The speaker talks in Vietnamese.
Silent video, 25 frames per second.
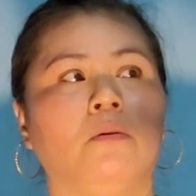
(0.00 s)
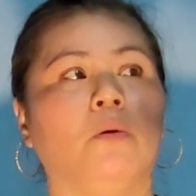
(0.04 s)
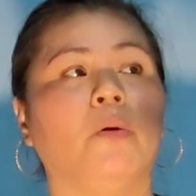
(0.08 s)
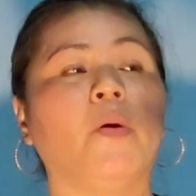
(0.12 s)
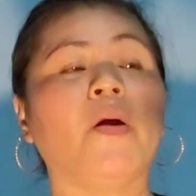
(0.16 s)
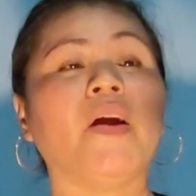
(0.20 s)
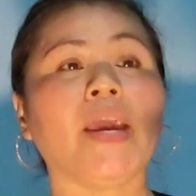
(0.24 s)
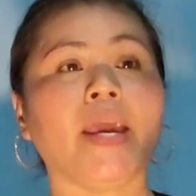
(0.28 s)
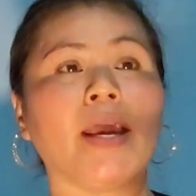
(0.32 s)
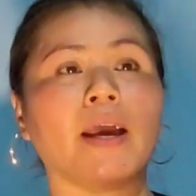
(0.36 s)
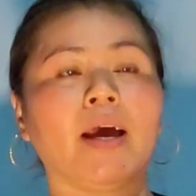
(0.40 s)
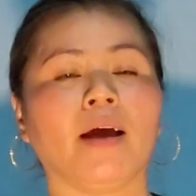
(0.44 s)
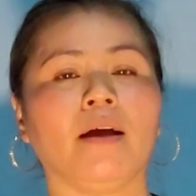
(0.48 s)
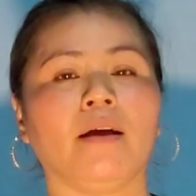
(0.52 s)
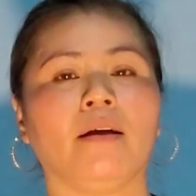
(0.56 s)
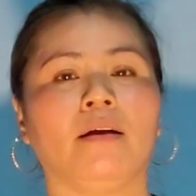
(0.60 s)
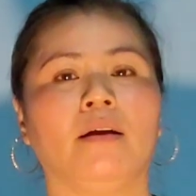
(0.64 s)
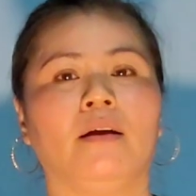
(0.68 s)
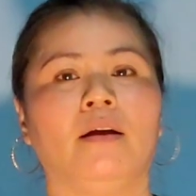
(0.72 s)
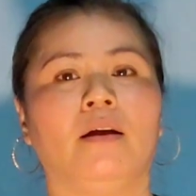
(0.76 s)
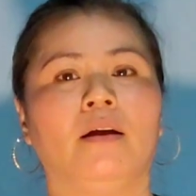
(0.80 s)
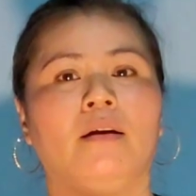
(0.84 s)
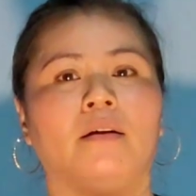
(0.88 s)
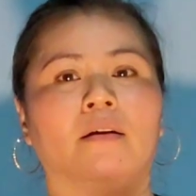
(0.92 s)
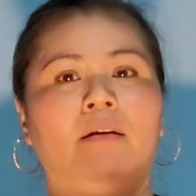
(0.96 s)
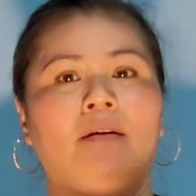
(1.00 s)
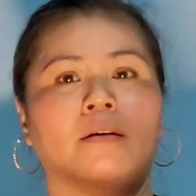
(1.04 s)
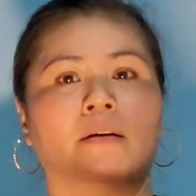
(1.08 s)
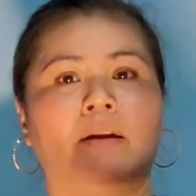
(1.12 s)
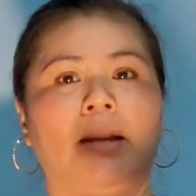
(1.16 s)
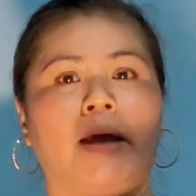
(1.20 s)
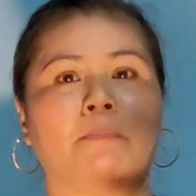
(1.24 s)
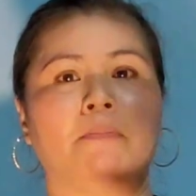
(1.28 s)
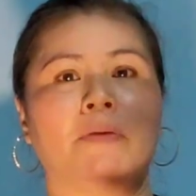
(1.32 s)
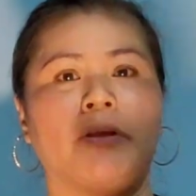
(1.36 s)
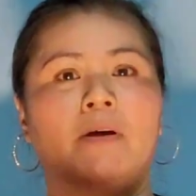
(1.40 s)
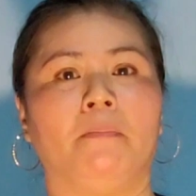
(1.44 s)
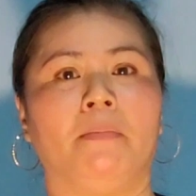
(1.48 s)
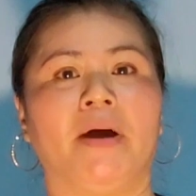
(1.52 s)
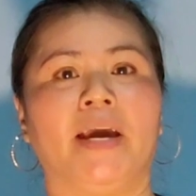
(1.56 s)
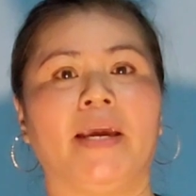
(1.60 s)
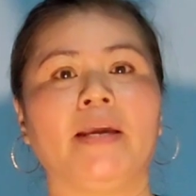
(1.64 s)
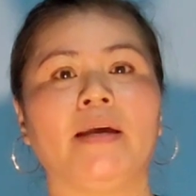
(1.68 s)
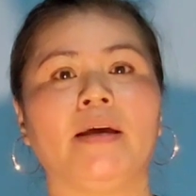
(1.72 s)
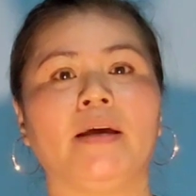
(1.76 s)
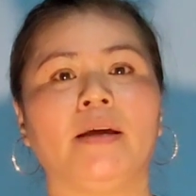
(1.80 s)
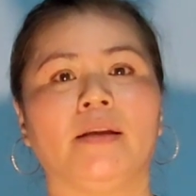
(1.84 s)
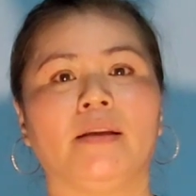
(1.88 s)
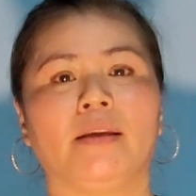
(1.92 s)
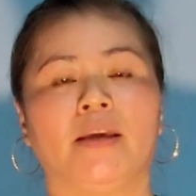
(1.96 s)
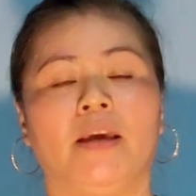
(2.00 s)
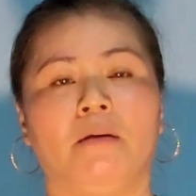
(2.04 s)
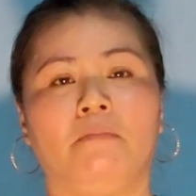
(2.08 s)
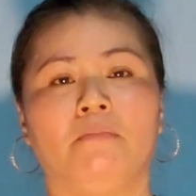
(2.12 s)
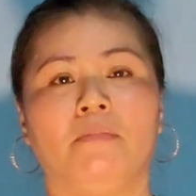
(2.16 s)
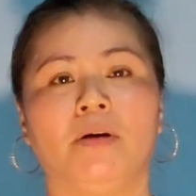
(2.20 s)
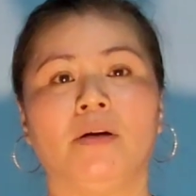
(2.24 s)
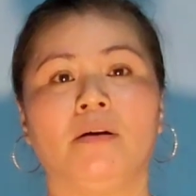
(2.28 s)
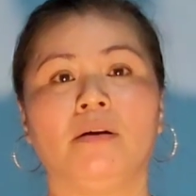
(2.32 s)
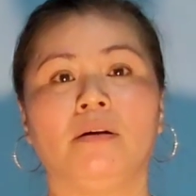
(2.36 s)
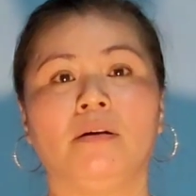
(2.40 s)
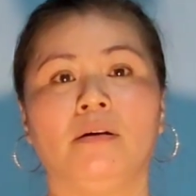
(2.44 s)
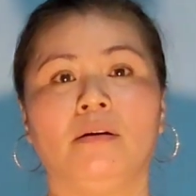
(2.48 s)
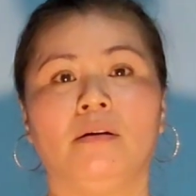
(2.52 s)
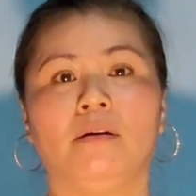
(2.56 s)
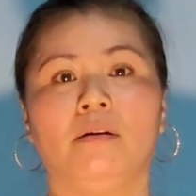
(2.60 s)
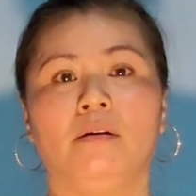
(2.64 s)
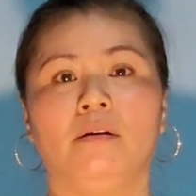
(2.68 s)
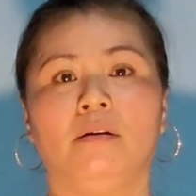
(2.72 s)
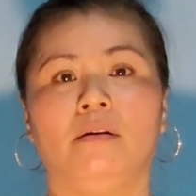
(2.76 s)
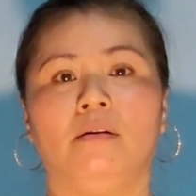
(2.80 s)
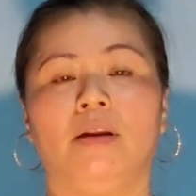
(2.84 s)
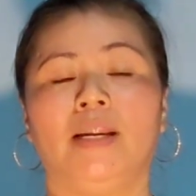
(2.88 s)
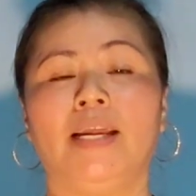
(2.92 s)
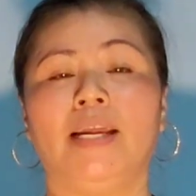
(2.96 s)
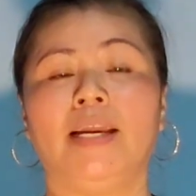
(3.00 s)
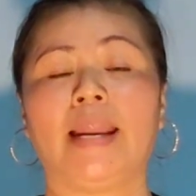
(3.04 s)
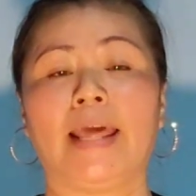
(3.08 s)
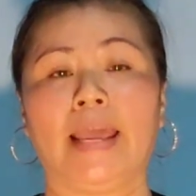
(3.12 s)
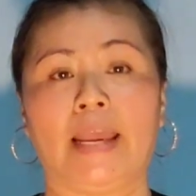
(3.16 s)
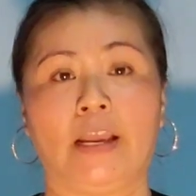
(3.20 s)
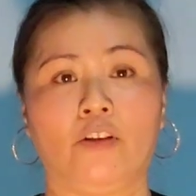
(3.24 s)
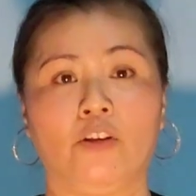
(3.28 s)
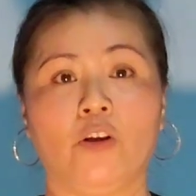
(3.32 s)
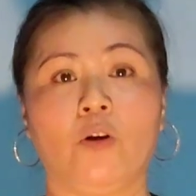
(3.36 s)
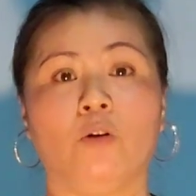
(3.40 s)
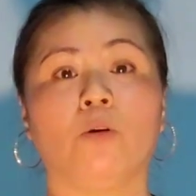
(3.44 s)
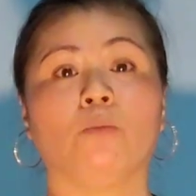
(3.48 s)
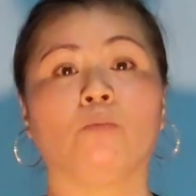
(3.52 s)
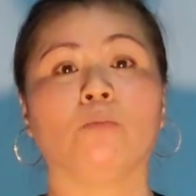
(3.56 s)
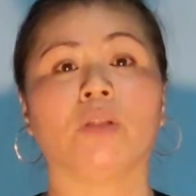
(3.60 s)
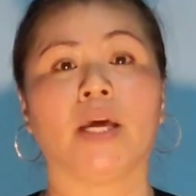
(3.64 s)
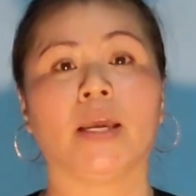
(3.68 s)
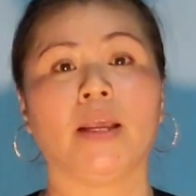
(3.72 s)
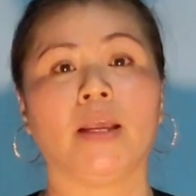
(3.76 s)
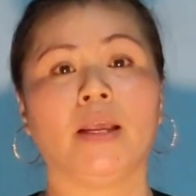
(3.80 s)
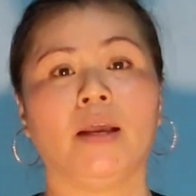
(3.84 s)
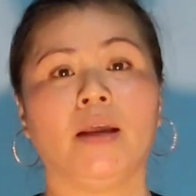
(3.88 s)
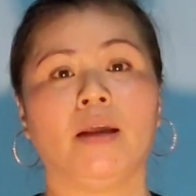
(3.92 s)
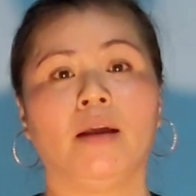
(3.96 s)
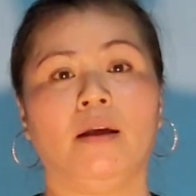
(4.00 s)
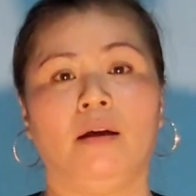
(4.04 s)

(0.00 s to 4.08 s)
khuya á, 5 giờ mấy á, chị mới lén vô công ty.